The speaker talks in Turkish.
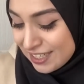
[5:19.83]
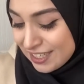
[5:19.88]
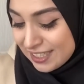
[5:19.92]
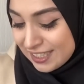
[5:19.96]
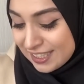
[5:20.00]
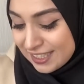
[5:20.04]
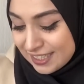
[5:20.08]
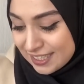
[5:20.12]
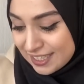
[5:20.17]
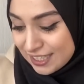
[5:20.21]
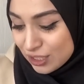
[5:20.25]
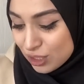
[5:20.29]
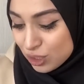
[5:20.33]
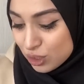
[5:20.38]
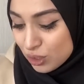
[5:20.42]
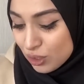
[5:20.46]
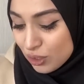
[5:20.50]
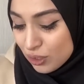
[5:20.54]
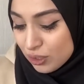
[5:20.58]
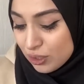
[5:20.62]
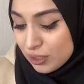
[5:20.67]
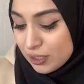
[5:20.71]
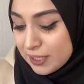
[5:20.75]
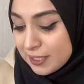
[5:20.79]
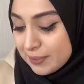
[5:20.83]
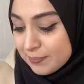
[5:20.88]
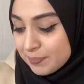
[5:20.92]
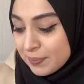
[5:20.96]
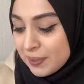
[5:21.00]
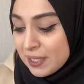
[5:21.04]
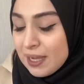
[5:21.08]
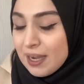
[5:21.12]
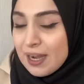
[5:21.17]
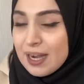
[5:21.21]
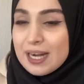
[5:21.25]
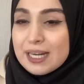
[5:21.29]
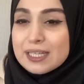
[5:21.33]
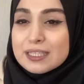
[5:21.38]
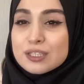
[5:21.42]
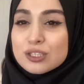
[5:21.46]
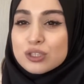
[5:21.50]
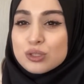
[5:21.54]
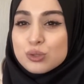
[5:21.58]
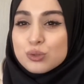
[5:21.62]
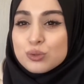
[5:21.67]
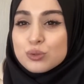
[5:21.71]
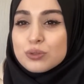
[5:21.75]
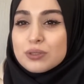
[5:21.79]
yine şöyle artık
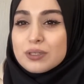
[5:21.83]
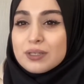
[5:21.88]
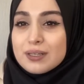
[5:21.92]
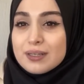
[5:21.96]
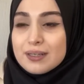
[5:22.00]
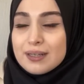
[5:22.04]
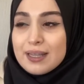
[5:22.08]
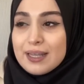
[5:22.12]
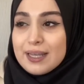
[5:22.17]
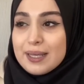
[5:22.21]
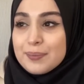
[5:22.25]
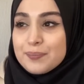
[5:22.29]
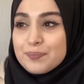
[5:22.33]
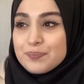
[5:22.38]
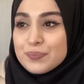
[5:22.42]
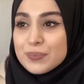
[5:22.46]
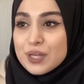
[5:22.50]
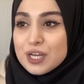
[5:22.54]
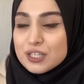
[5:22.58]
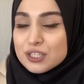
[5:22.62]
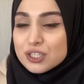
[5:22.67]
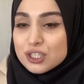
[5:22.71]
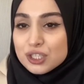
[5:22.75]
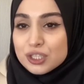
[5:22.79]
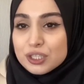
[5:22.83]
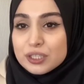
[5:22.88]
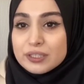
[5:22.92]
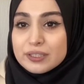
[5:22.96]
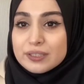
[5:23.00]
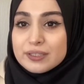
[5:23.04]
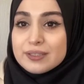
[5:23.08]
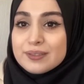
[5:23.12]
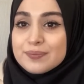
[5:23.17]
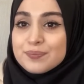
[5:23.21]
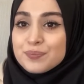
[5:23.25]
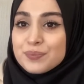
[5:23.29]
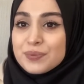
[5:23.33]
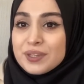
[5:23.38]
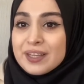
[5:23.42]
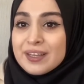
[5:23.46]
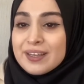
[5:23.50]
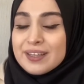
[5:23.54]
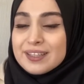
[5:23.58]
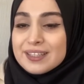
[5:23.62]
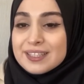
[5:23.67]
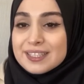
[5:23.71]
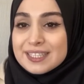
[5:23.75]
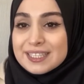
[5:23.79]
şu e, aşırı
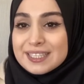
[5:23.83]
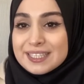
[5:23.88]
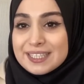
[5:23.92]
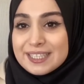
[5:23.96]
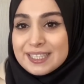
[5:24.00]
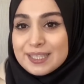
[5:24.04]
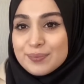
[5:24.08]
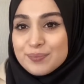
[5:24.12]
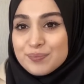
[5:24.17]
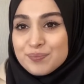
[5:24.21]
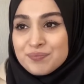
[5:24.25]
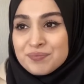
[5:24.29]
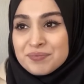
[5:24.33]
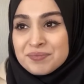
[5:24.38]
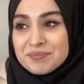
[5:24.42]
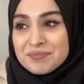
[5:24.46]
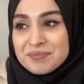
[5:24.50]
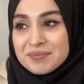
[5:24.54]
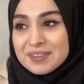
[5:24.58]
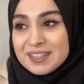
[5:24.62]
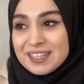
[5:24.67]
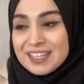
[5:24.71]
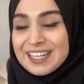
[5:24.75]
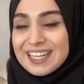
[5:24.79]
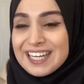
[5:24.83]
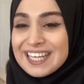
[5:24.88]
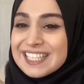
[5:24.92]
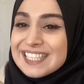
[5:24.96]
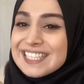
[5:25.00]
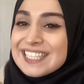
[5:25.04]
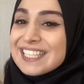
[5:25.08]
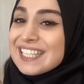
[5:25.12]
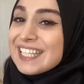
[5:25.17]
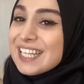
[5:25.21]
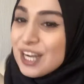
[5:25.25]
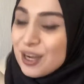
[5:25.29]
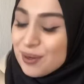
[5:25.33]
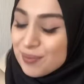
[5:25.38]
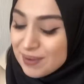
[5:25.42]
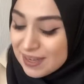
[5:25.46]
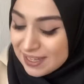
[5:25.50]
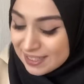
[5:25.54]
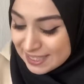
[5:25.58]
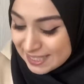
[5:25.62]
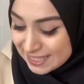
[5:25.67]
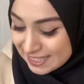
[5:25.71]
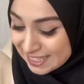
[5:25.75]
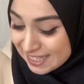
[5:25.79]
nasıl diyeyim kalın
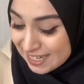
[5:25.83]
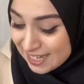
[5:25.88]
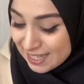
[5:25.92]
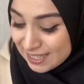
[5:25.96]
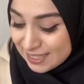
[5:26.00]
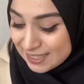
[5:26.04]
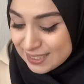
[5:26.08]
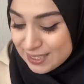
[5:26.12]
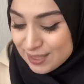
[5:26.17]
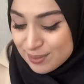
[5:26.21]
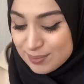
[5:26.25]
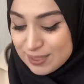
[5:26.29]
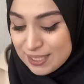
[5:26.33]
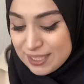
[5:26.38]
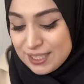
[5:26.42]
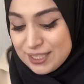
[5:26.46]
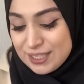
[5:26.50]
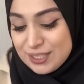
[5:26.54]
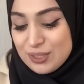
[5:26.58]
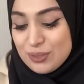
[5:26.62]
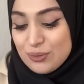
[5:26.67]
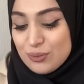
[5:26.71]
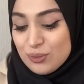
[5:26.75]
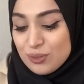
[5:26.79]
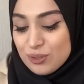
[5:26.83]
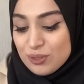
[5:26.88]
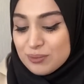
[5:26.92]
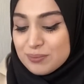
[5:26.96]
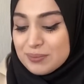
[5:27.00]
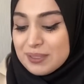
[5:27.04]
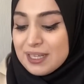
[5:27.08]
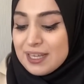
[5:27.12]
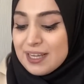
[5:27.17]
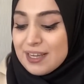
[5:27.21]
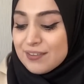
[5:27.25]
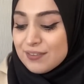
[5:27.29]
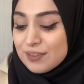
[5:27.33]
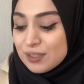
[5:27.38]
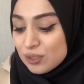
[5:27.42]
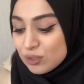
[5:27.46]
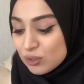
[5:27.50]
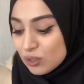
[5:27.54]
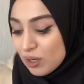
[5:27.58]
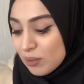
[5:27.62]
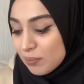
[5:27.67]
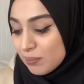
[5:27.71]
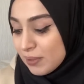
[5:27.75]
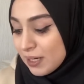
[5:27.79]
kabanları kaldırmak istiyorum. Ve
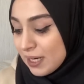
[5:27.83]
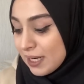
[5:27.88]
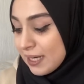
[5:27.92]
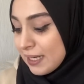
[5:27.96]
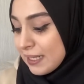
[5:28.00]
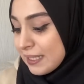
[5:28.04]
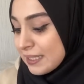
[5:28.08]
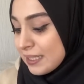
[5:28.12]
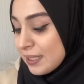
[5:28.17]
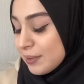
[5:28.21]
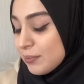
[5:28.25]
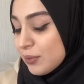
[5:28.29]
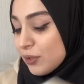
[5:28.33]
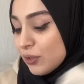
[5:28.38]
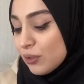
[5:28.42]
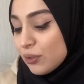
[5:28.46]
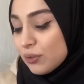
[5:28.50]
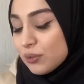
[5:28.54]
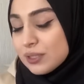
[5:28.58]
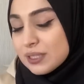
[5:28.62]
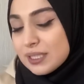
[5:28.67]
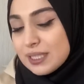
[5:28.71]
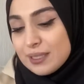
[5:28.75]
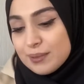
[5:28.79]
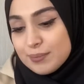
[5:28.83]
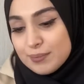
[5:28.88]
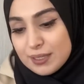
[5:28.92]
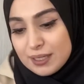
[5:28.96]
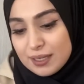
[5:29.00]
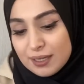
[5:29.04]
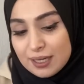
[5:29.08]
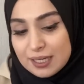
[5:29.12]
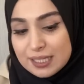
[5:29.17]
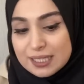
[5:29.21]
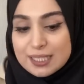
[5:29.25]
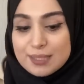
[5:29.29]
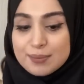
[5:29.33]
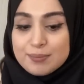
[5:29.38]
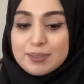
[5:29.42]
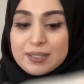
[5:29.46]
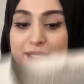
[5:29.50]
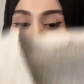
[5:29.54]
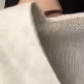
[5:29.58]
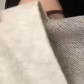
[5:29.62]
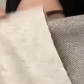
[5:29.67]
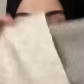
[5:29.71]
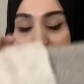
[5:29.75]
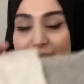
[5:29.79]
sonbaharda böyle üzerime
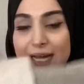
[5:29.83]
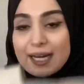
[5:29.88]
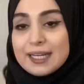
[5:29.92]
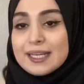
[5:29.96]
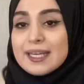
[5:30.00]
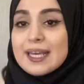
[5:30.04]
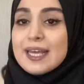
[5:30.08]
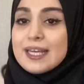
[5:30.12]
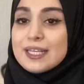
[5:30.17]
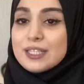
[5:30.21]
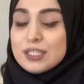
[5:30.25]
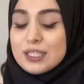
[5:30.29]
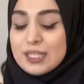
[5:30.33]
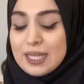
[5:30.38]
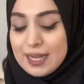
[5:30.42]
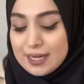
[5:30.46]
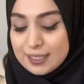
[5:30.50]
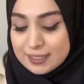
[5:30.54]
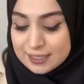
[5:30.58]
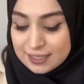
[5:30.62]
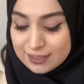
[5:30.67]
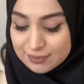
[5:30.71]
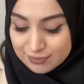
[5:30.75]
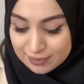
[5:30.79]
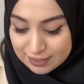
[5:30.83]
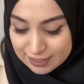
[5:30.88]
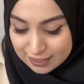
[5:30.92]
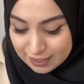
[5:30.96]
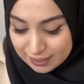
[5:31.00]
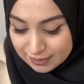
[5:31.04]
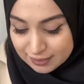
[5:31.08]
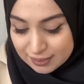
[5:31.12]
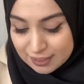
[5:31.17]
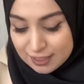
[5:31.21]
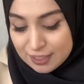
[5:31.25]
atmalık eğer ki eserse falan